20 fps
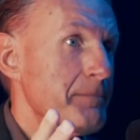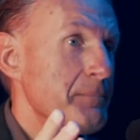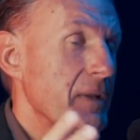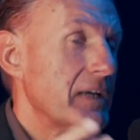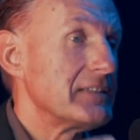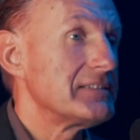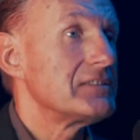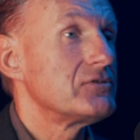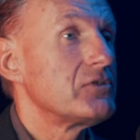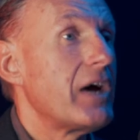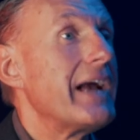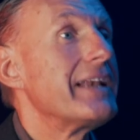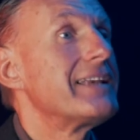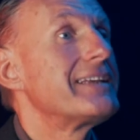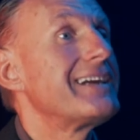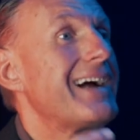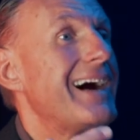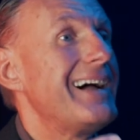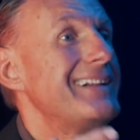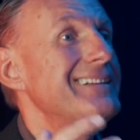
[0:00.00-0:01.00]
Das ist also
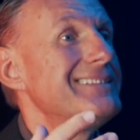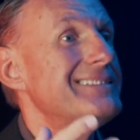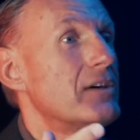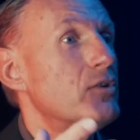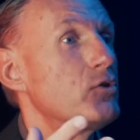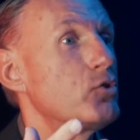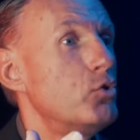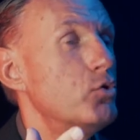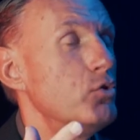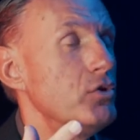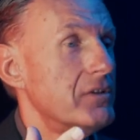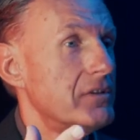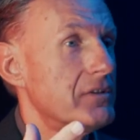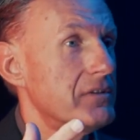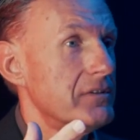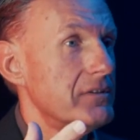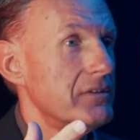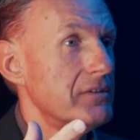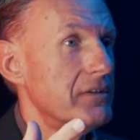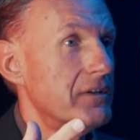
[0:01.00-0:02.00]
ein kalter
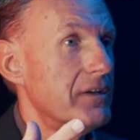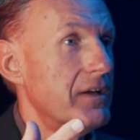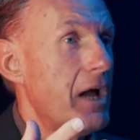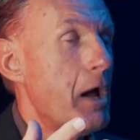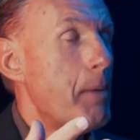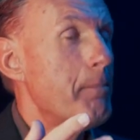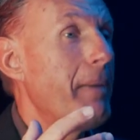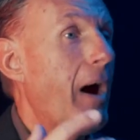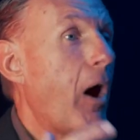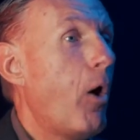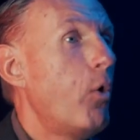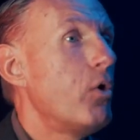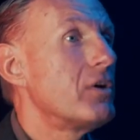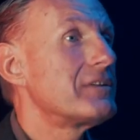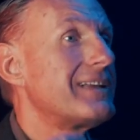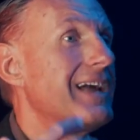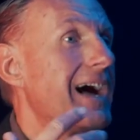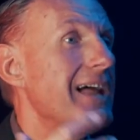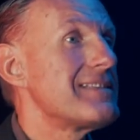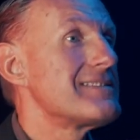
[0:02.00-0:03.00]
Kunde,
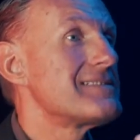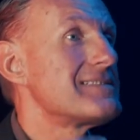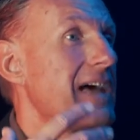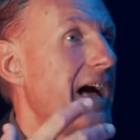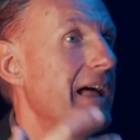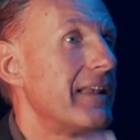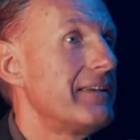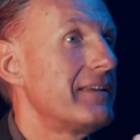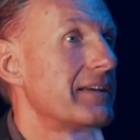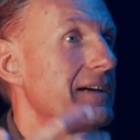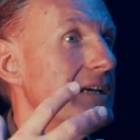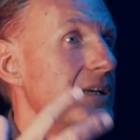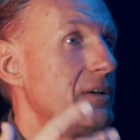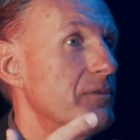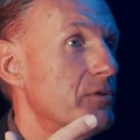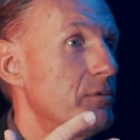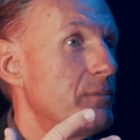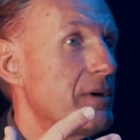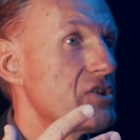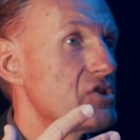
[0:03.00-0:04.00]
braucht ganz andere
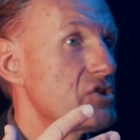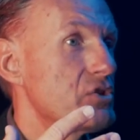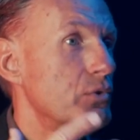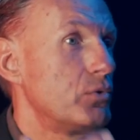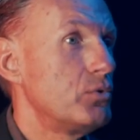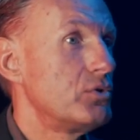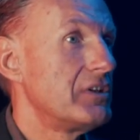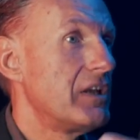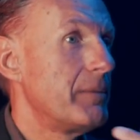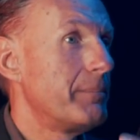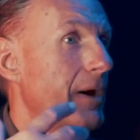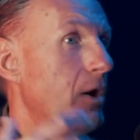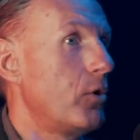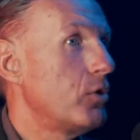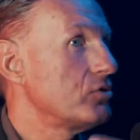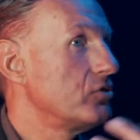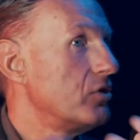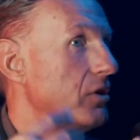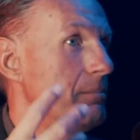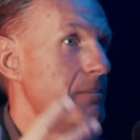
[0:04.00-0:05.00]
Informationen, der
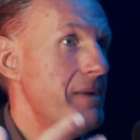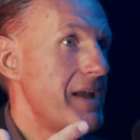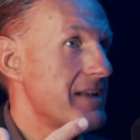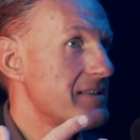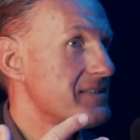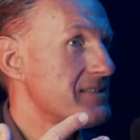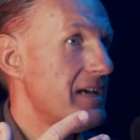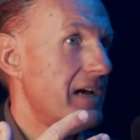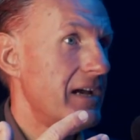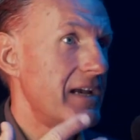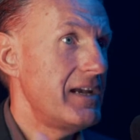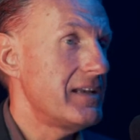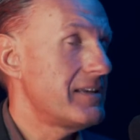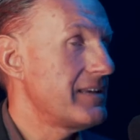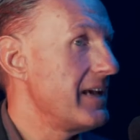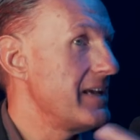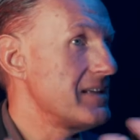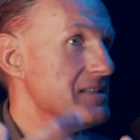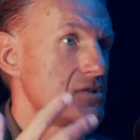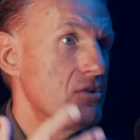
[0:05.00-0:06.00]
braucht noch mehr Zeit,
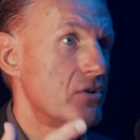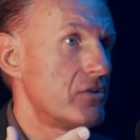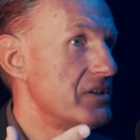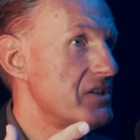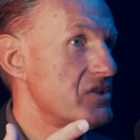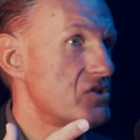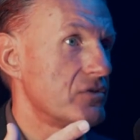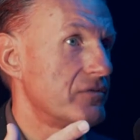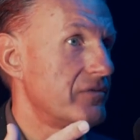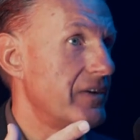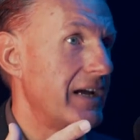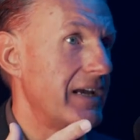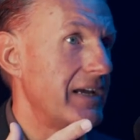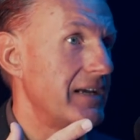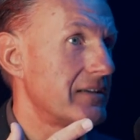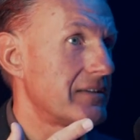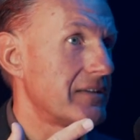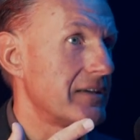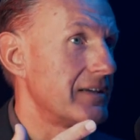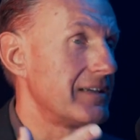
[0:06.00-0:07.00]
der ist noch nicht so
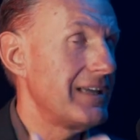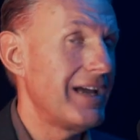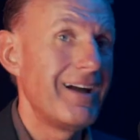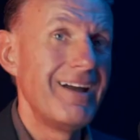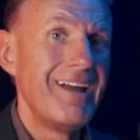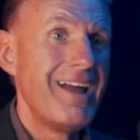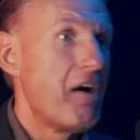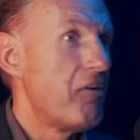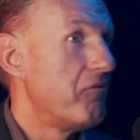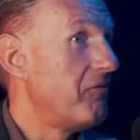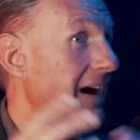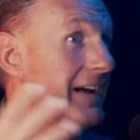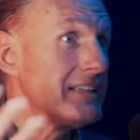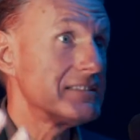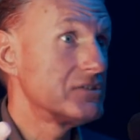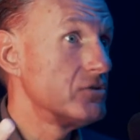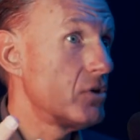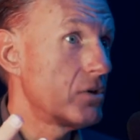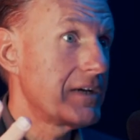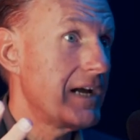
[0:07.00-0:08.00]
weit, ja, der
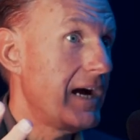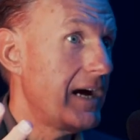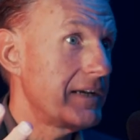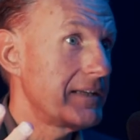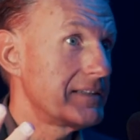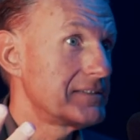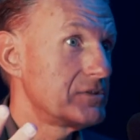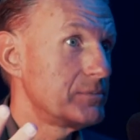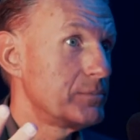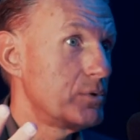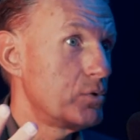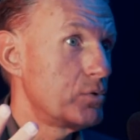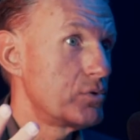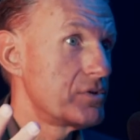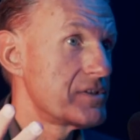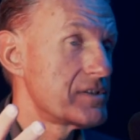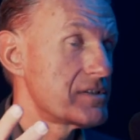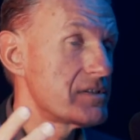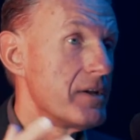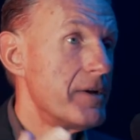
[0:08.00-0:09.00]
weiß noch gar nichts über
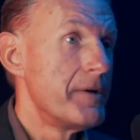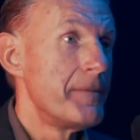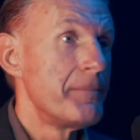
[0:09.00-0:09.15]
uns.